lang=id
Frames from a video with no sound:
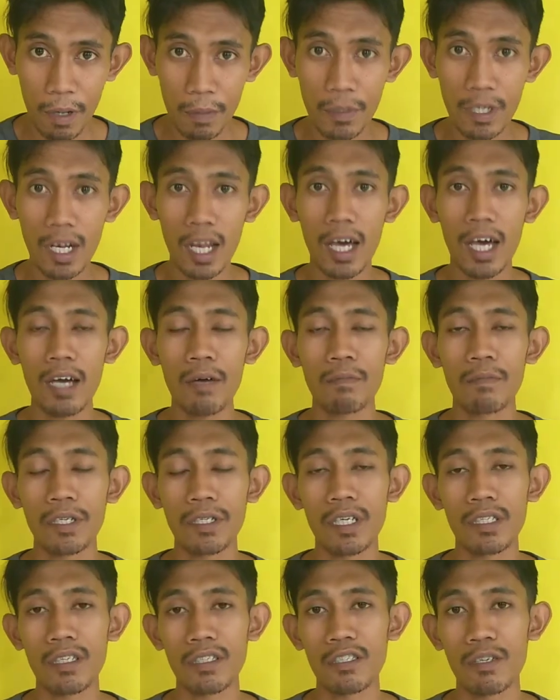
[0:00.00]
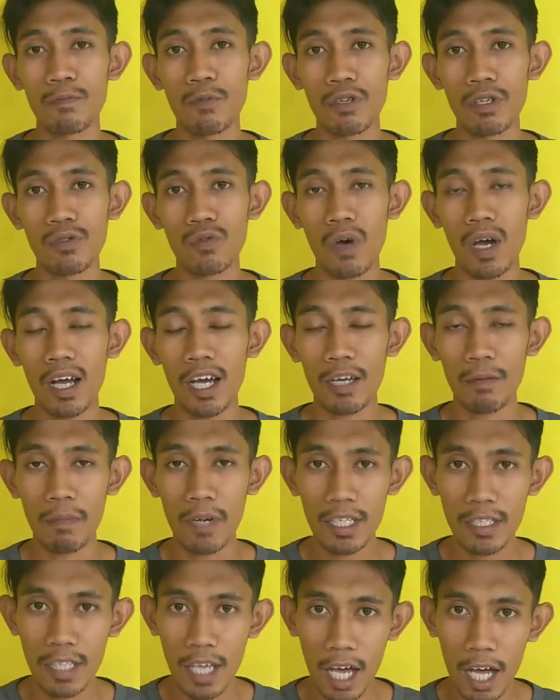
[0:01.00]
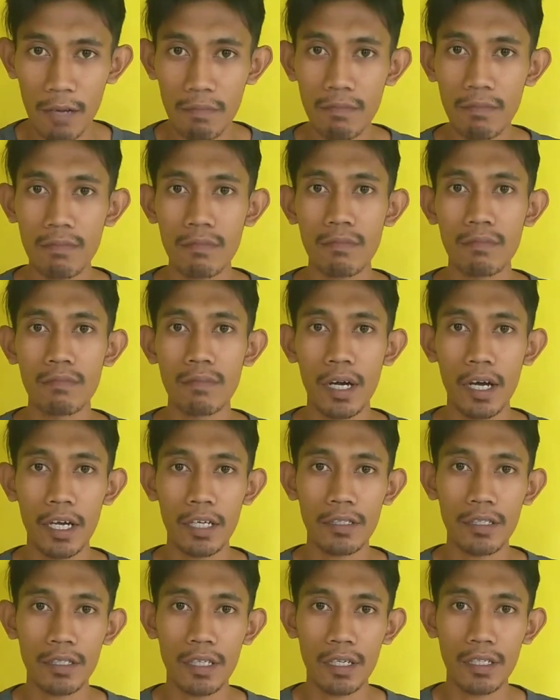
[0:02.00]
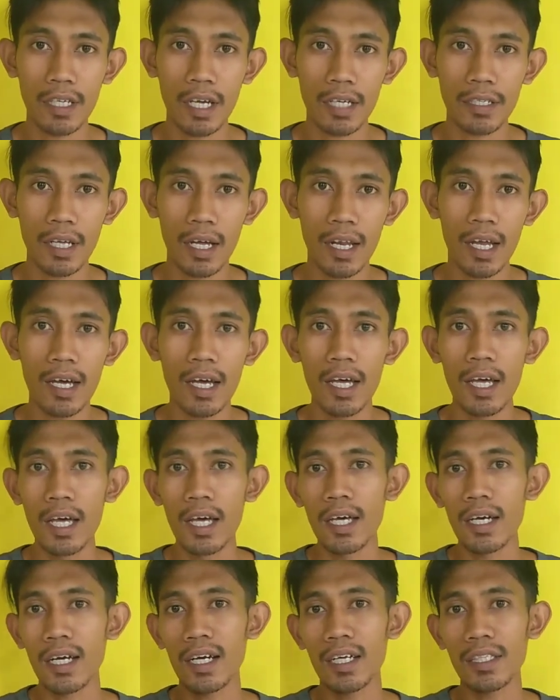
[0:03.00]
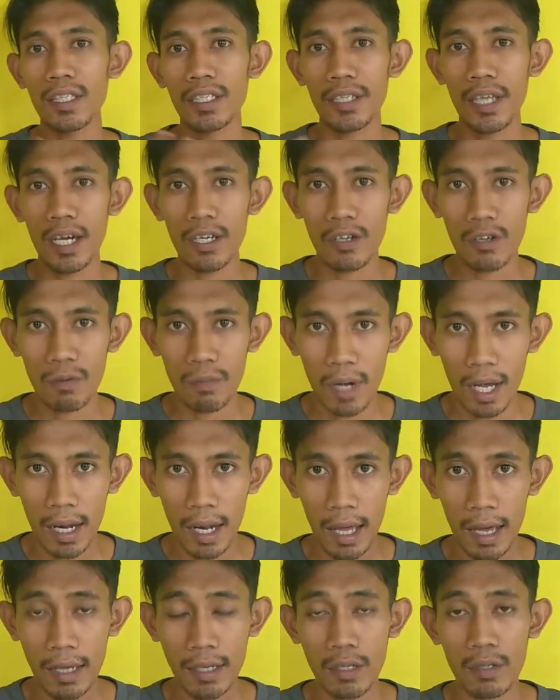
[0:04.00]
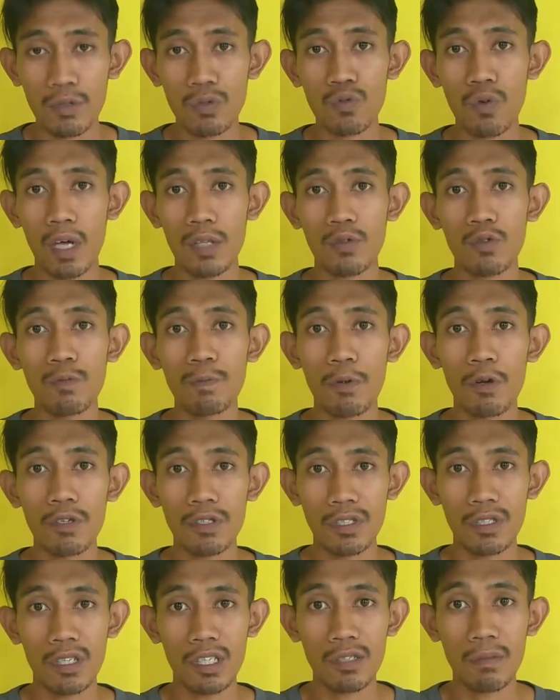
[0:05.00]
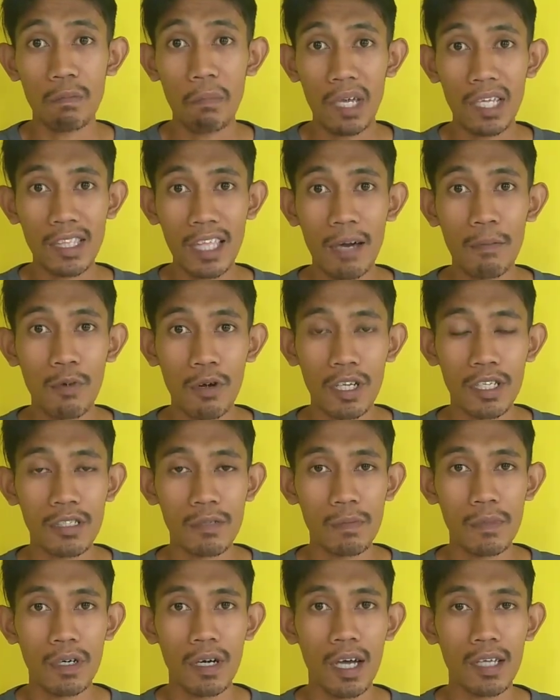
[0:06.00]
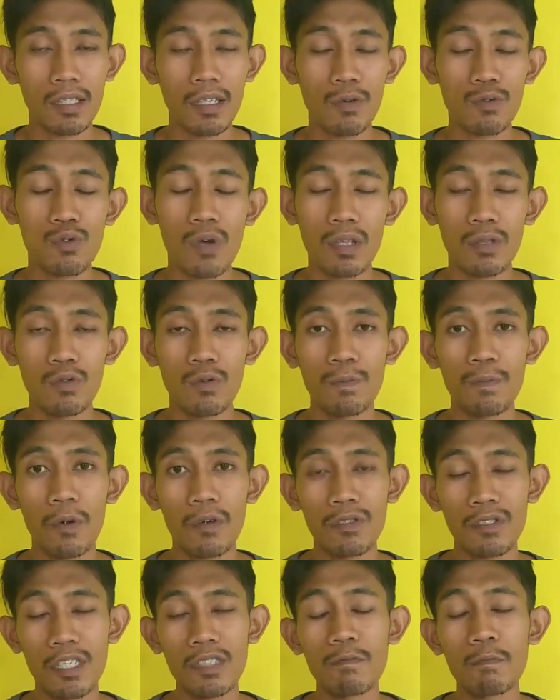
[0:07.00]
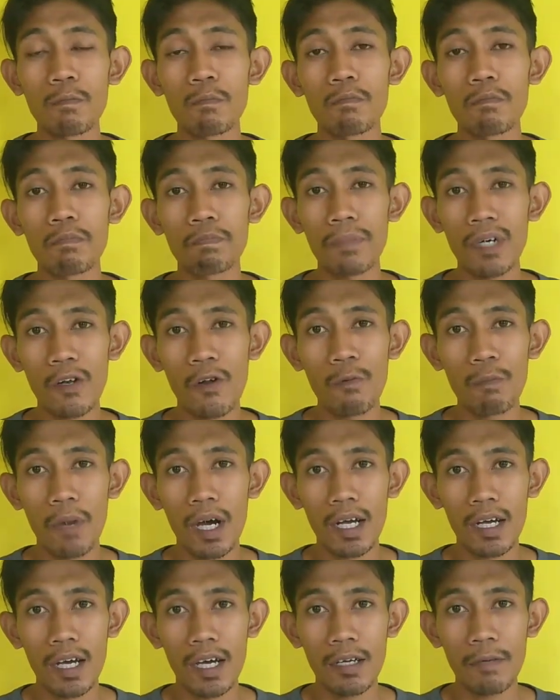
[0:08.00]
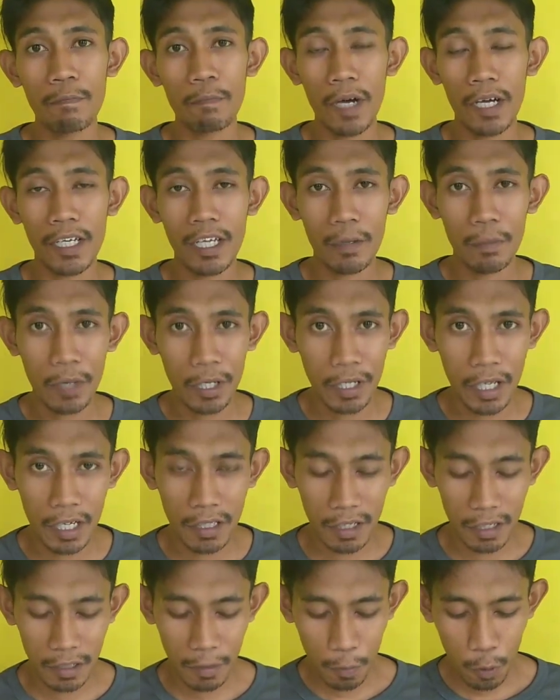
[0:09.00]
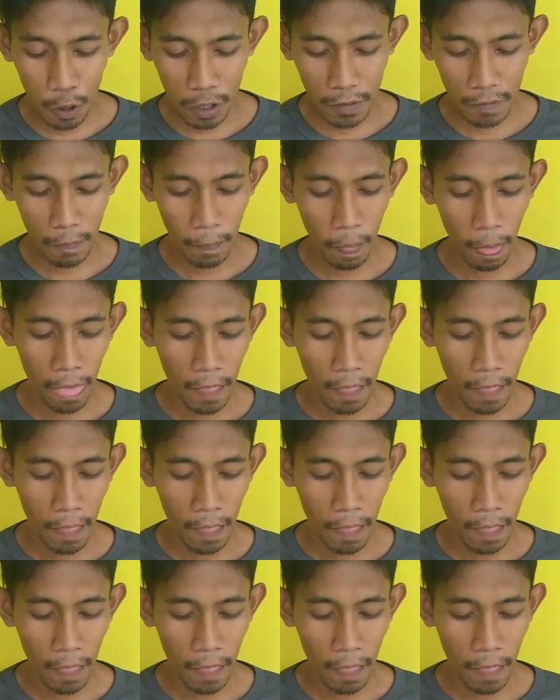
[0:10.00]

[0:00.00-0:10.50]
apabila media tersebut itu akan masam maka yang terjadi adalah ketidaknormalan suatu proses metabolisme atau suatu proses perombakan pada media tersebut.